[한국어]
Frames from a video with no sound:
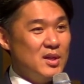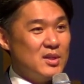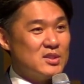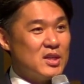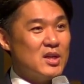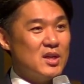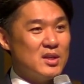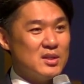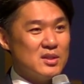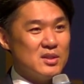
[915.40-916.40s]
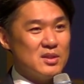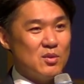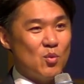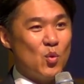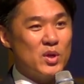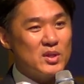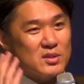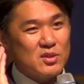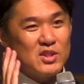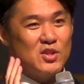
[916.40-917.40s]
제가
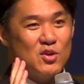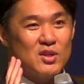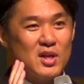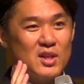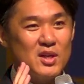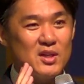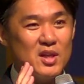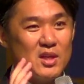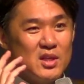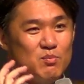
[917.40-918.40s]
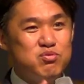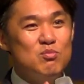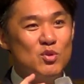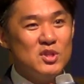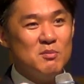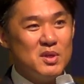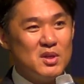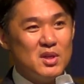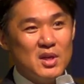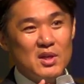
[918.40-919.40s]
오래돼서 기억은 안 나는데 이 부모님이